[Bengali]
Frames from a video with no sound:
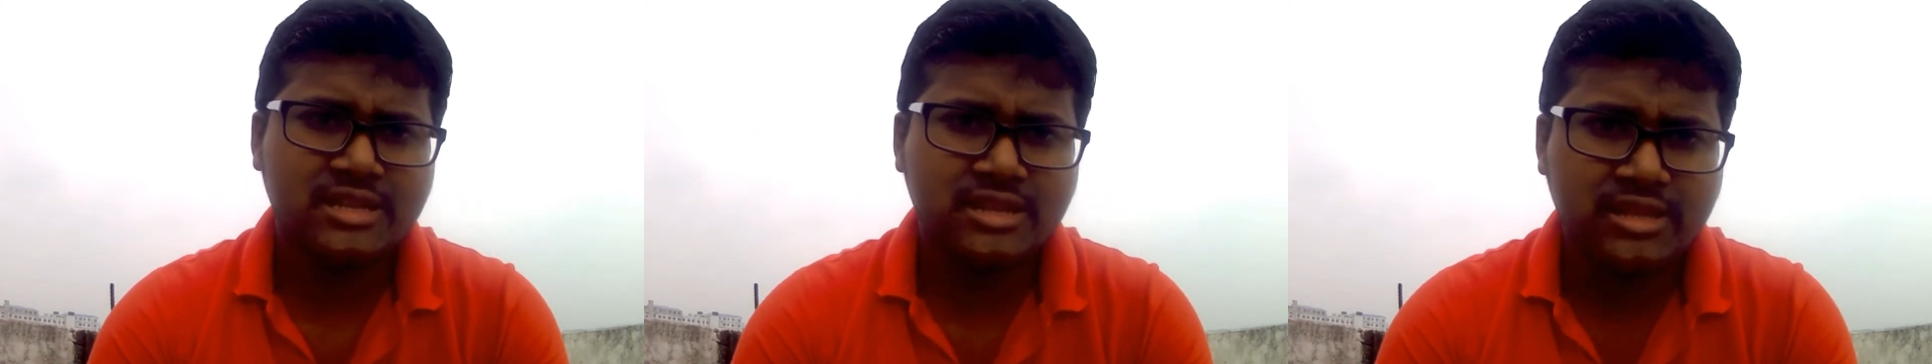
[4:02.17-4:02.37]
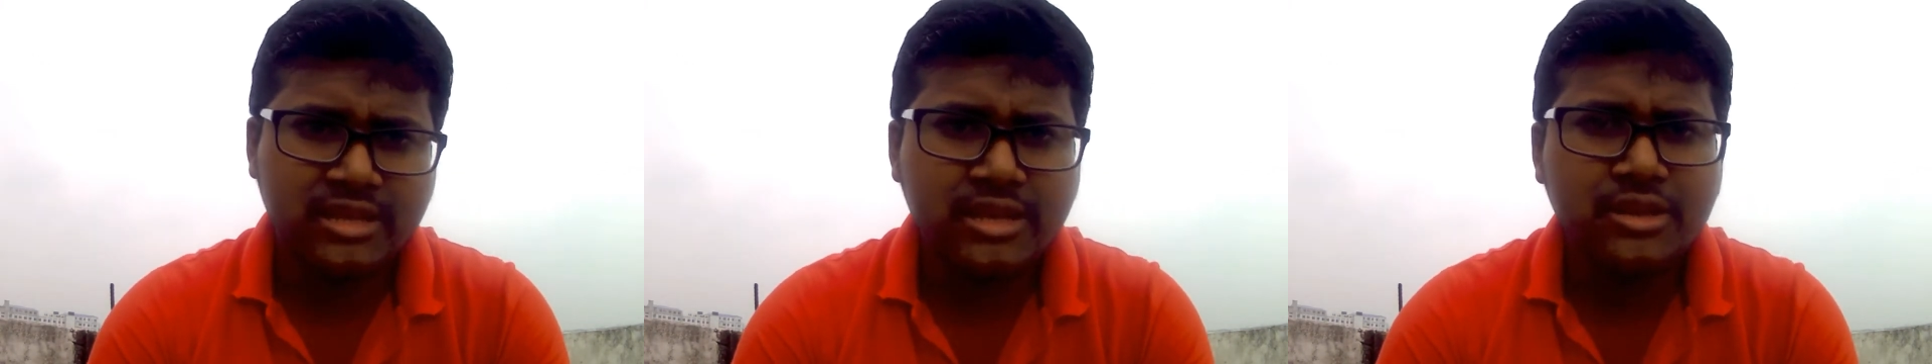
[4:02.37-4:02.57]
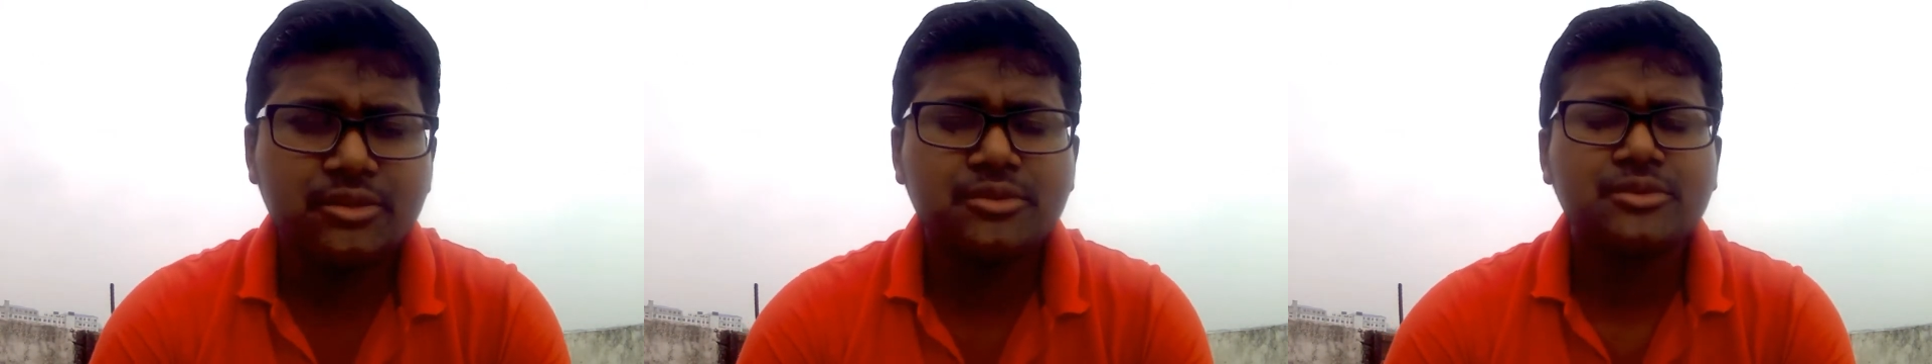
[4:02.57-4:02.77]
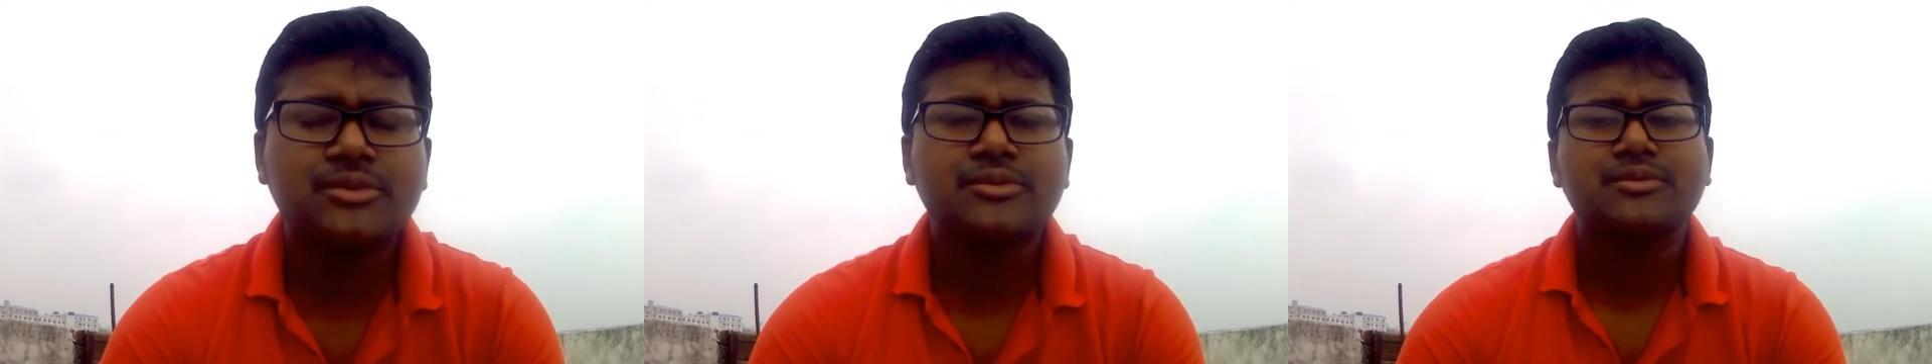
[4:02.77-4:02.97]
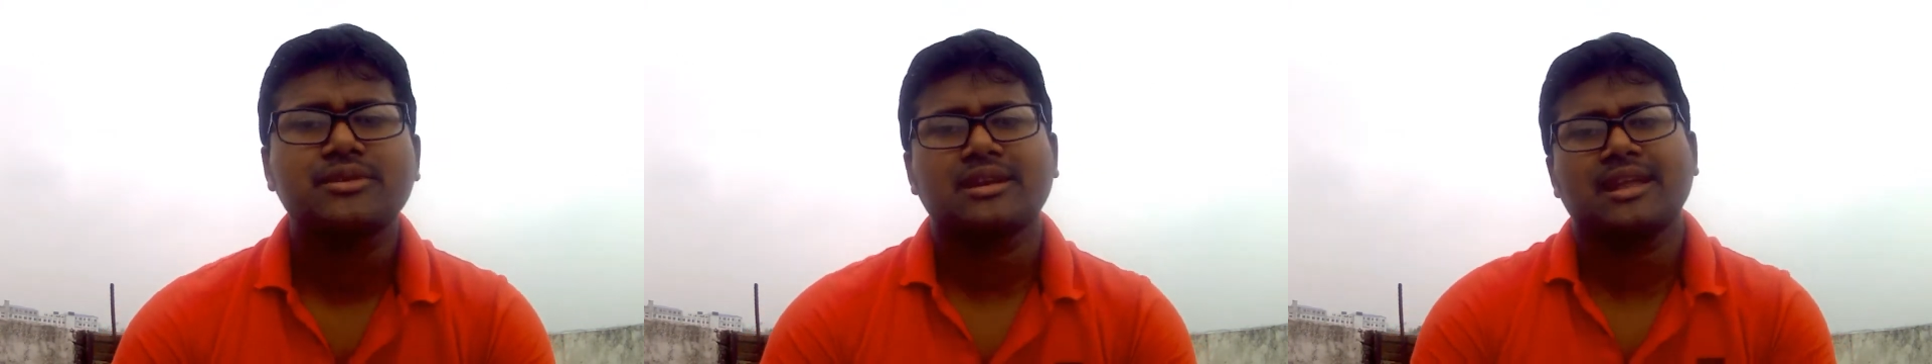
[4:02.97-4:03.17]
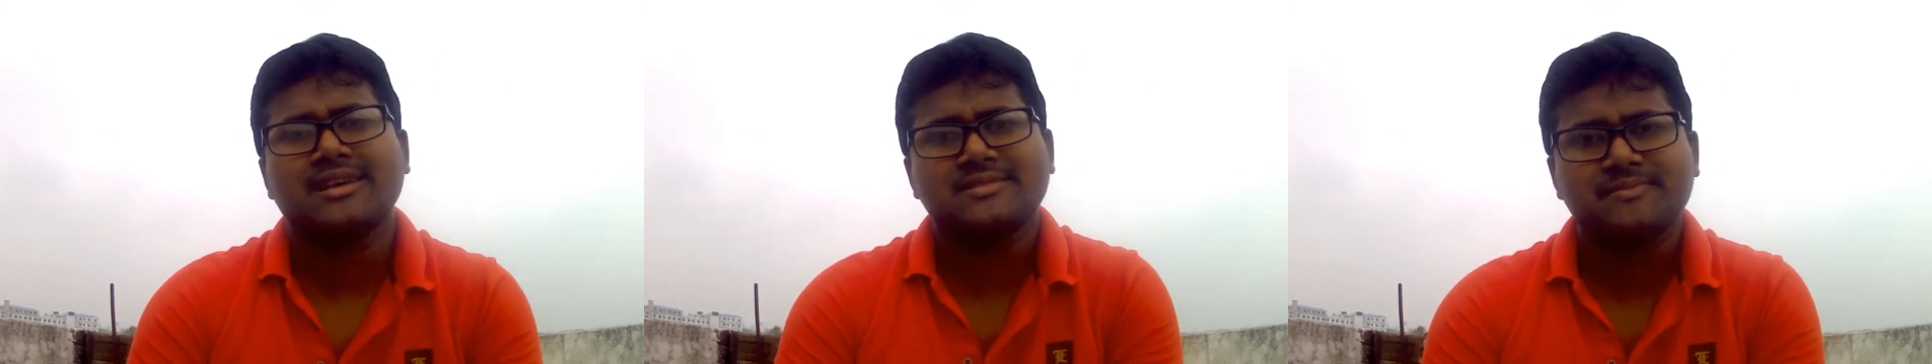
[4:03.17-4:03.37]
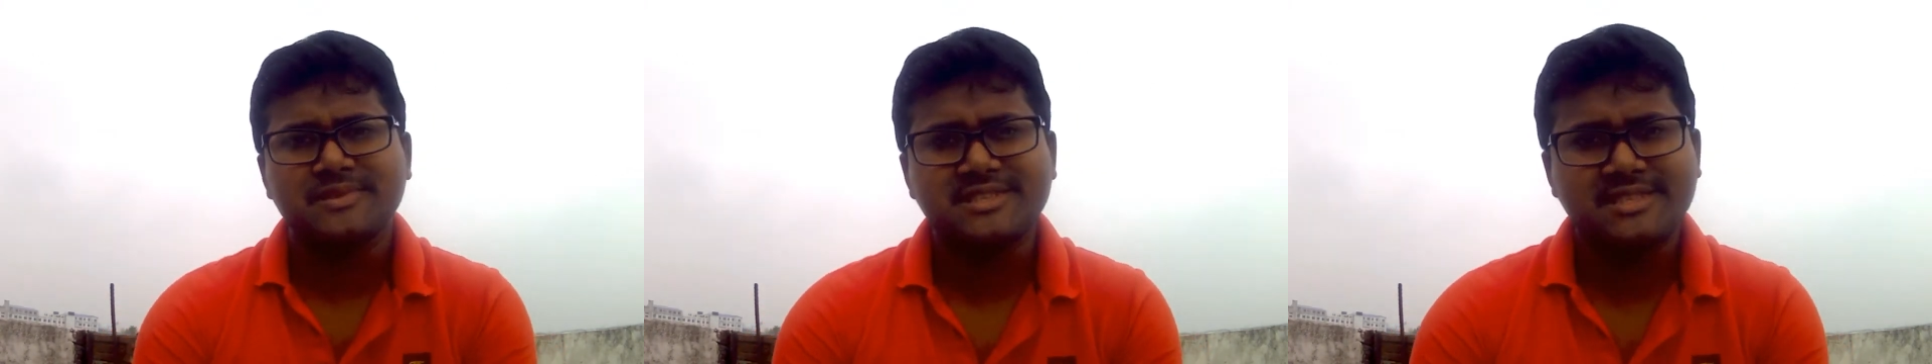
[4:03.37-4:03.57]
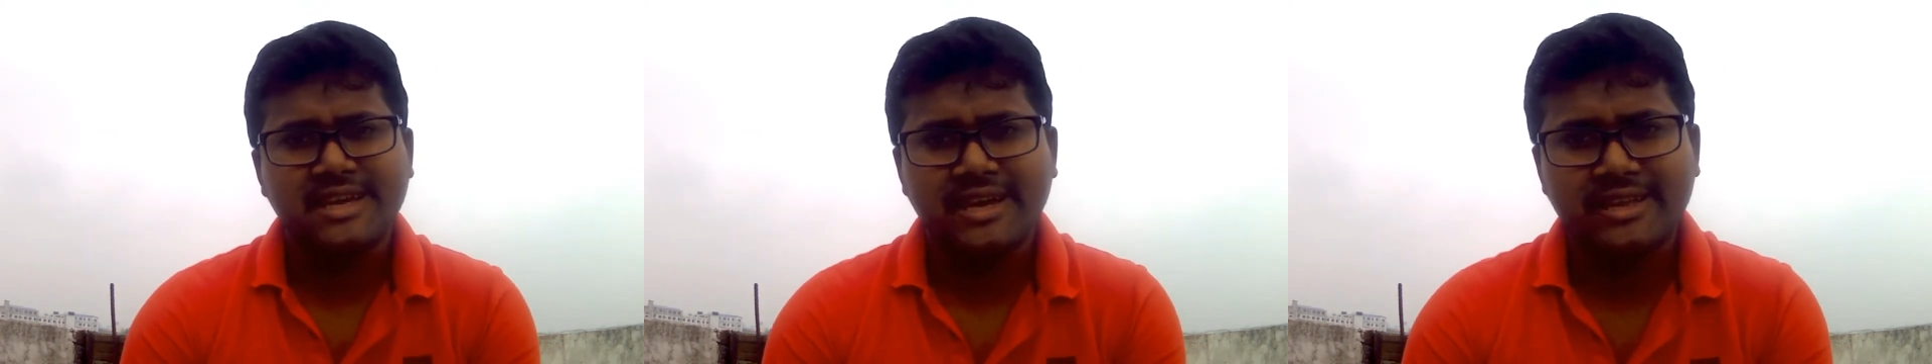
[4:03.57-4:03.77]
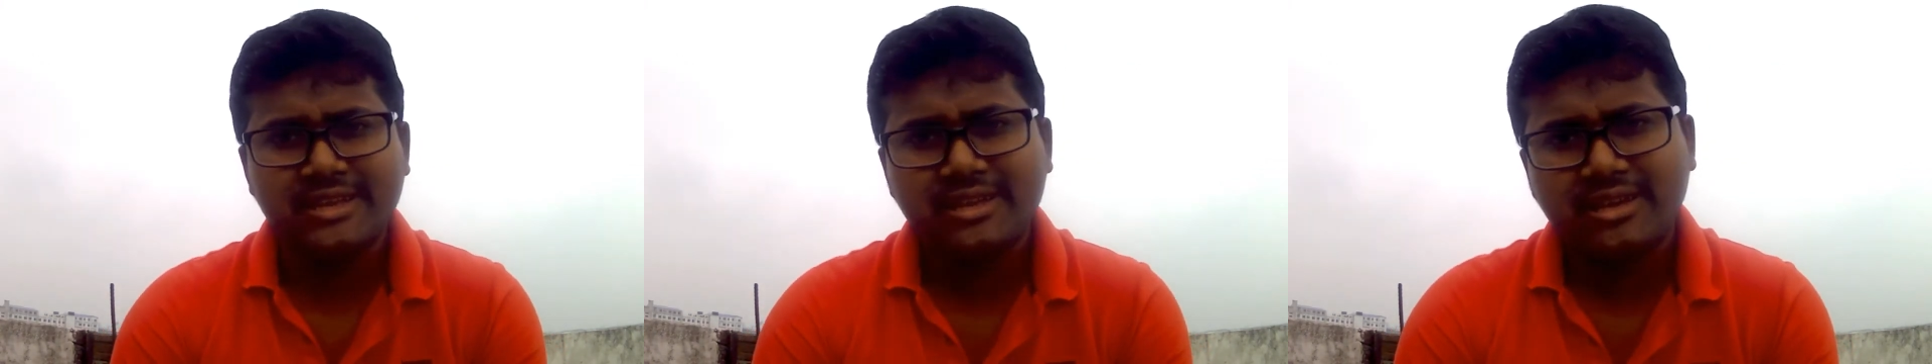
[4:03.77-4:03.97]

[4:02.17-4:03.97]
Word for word: দিনও ক্লাস মিস দেয়নি